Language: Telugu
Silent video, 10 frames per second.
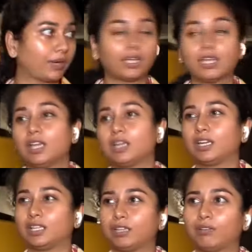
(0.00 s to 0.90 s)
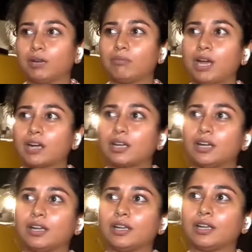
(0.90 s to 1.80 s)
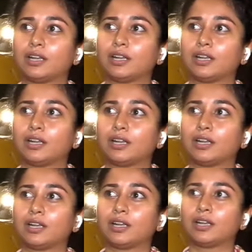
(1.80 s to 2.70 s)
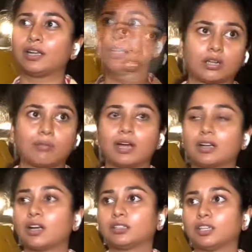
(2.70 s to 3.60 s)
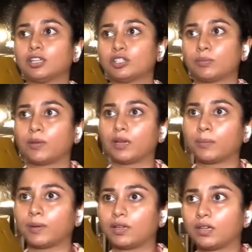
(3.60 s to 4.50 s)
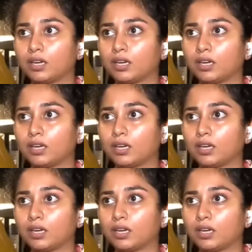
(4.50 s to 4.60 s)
ఇప్పుడే నేనైతే ఇవాళ మాట్లాడలేను రోజు ఖచ్చితంగా మాట్లాడతానని చెప్పి వెళ్ళిపోయాను